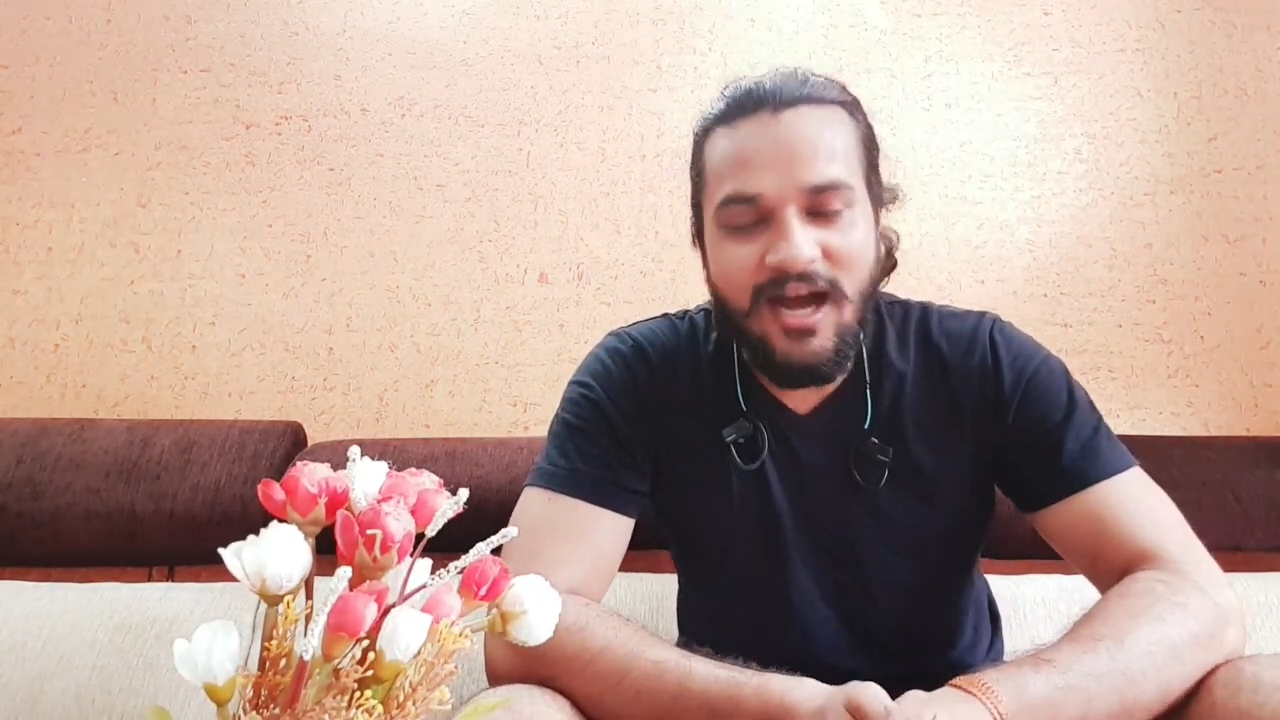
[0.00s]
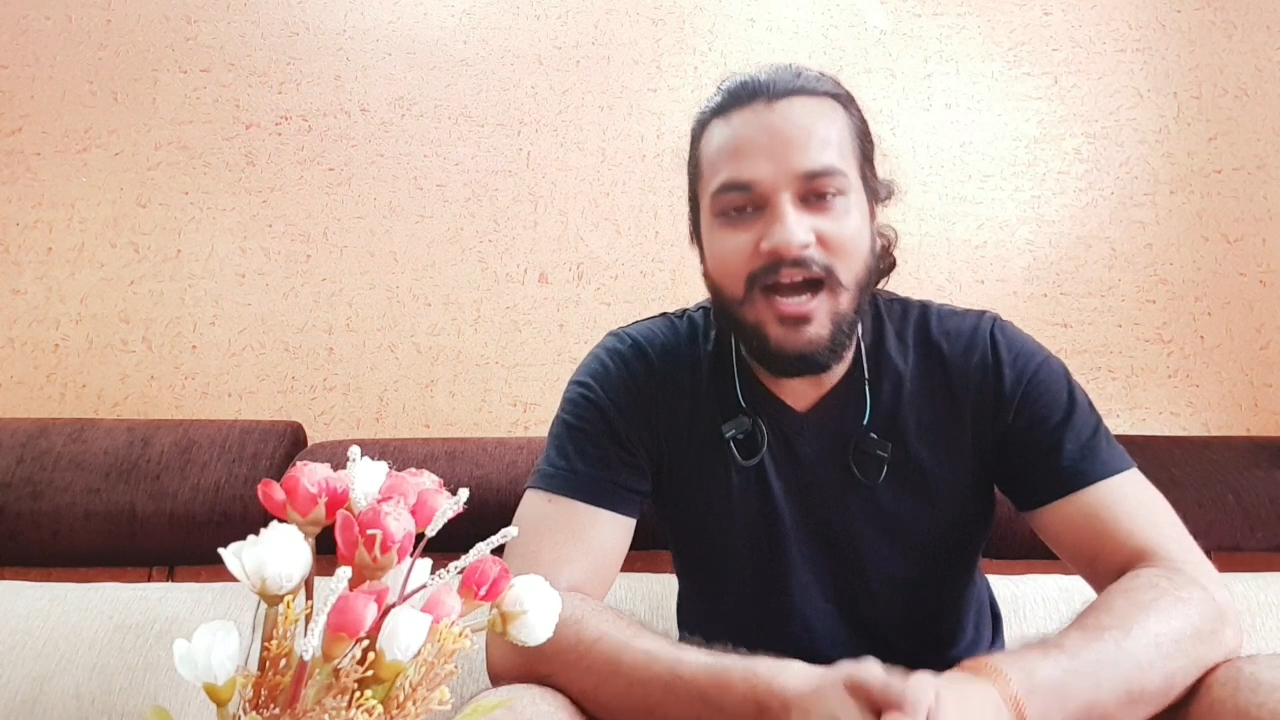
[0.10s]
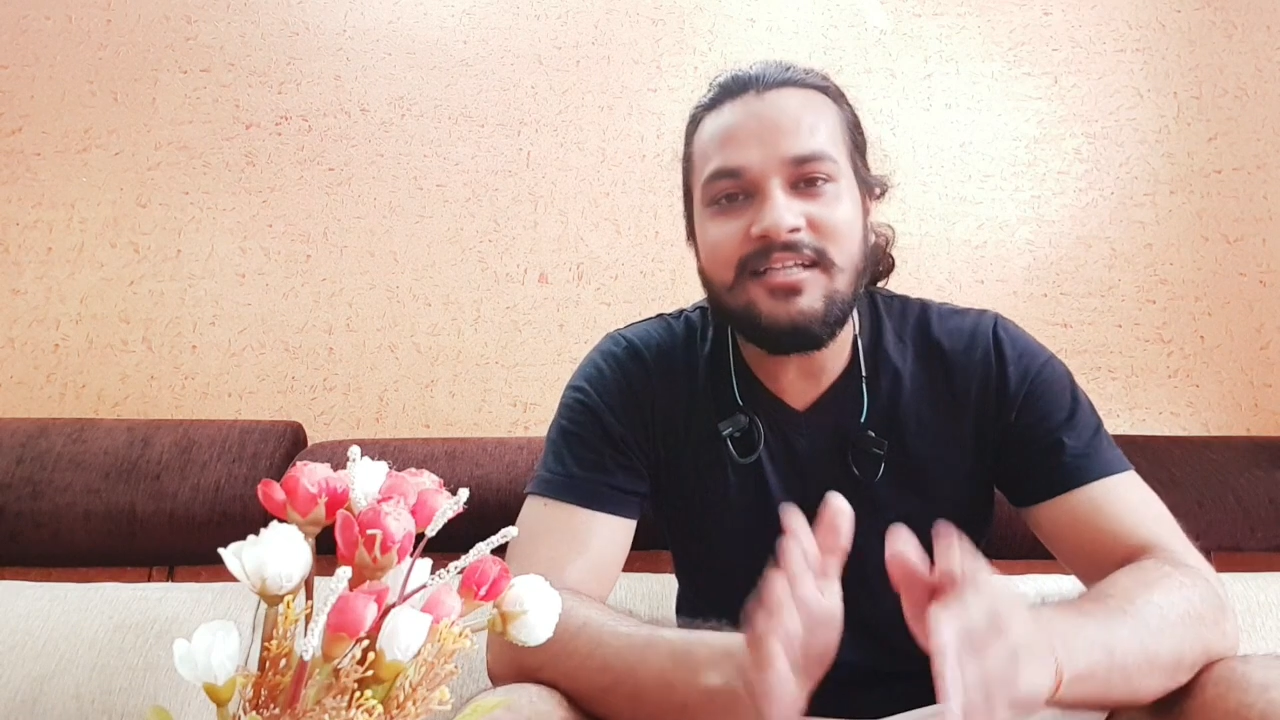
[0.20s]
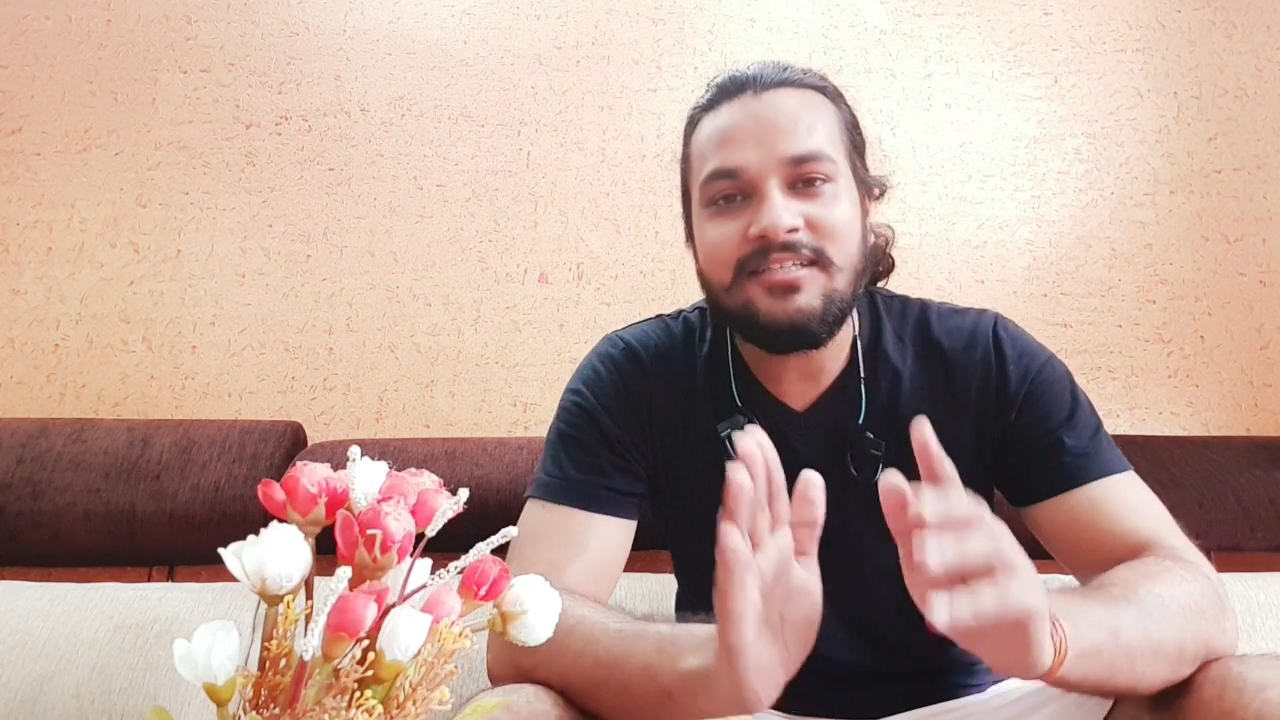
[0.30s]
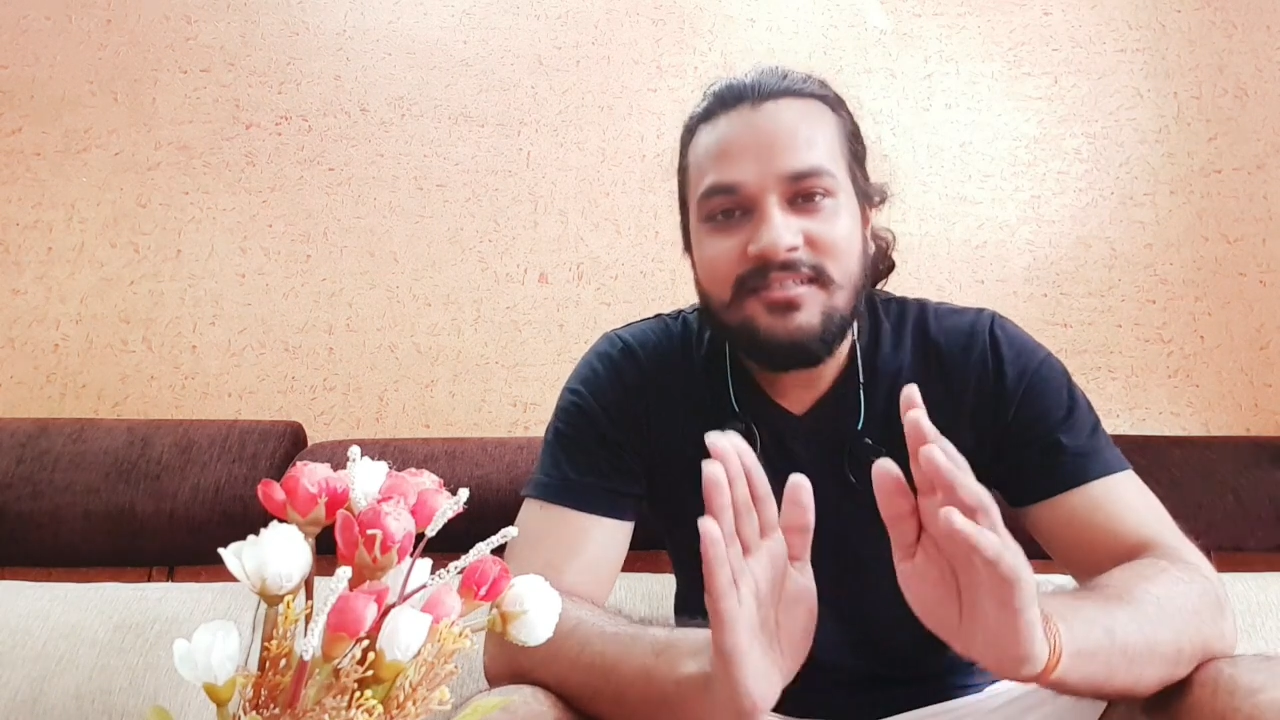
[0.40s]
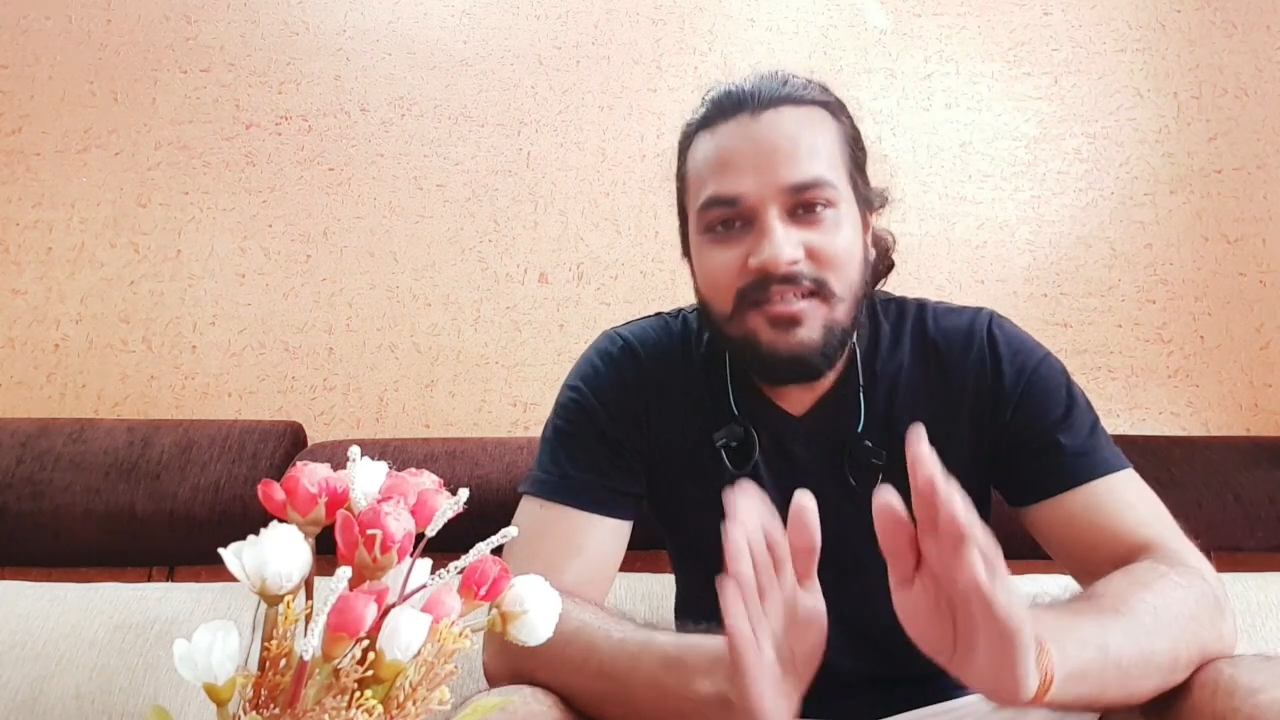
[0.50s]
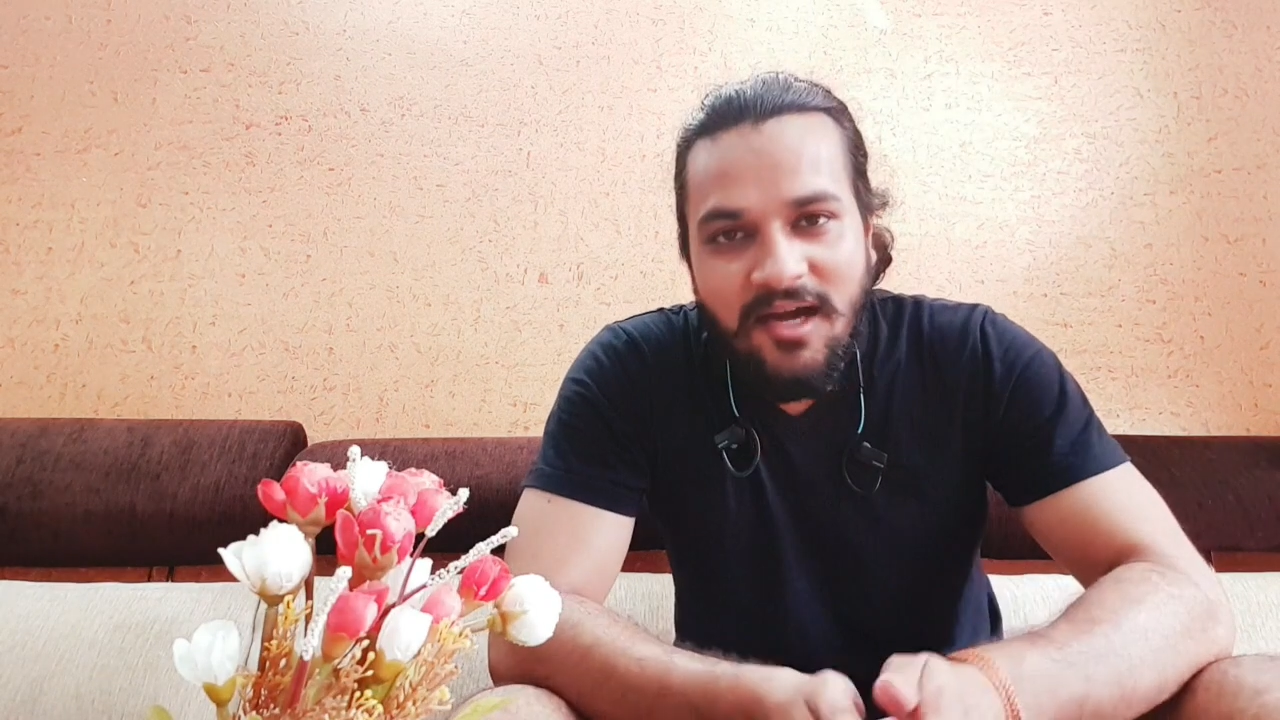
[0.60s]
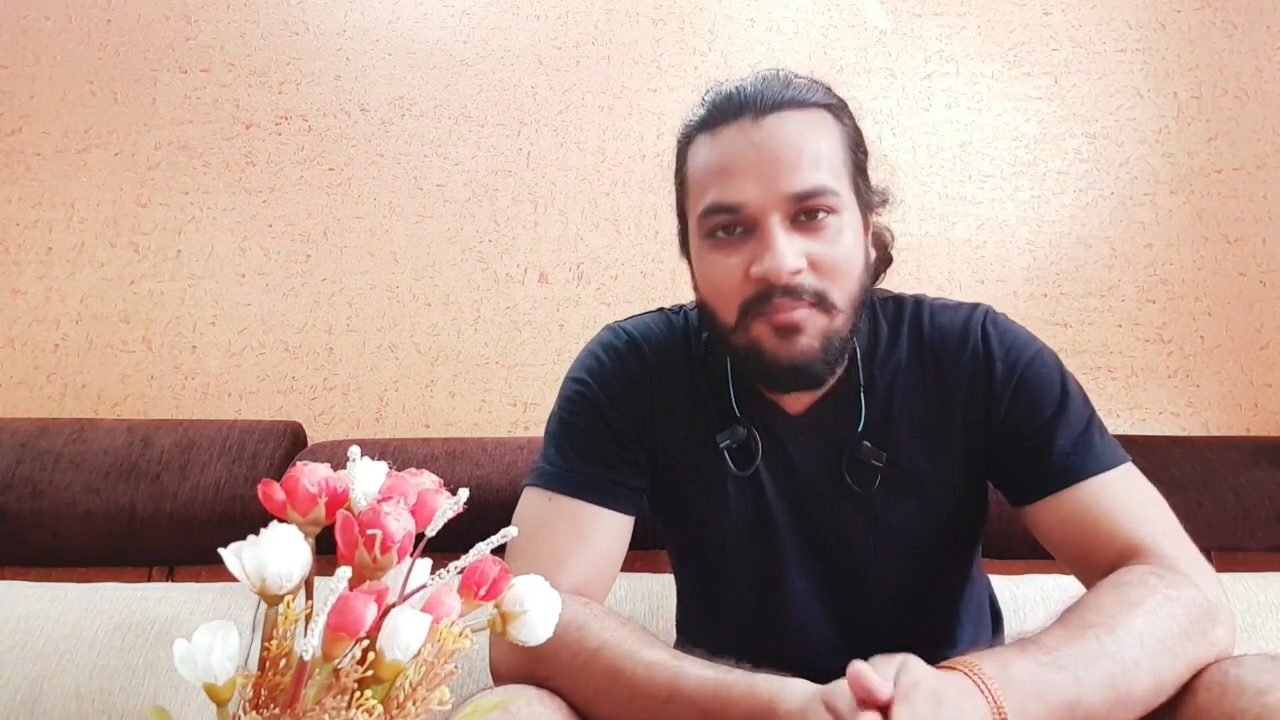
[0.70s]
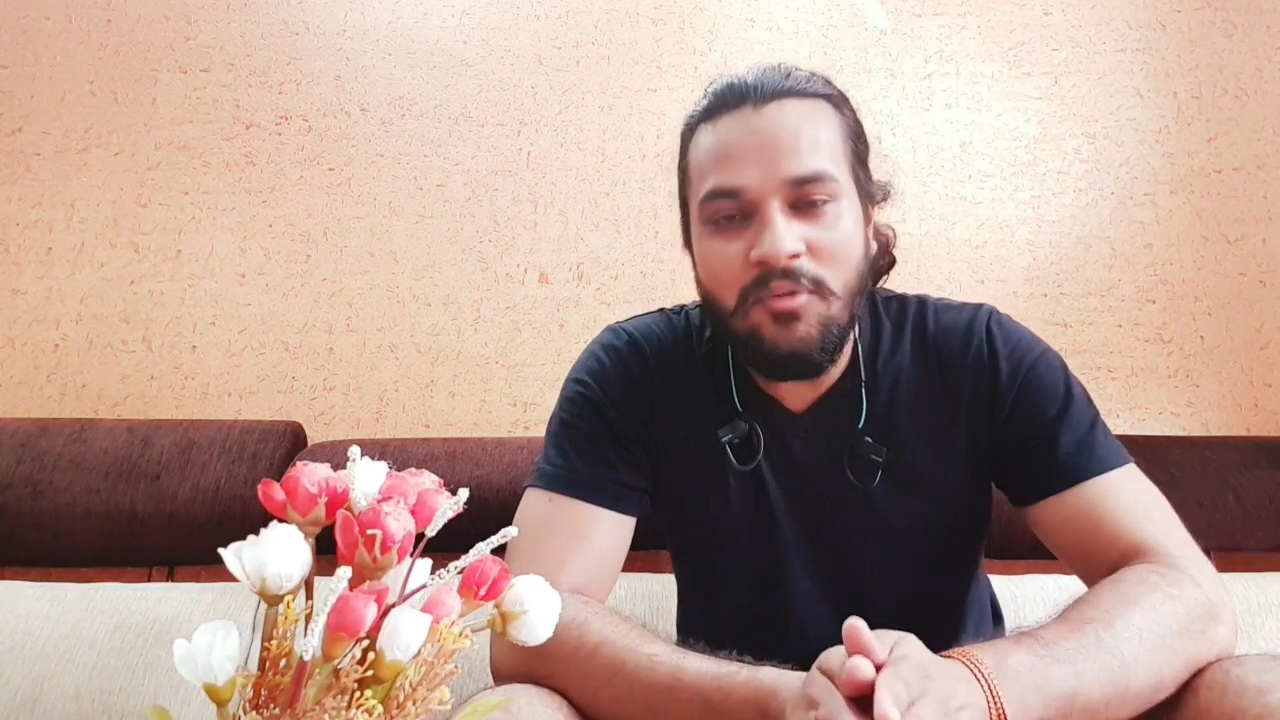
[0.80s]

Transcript: आज हम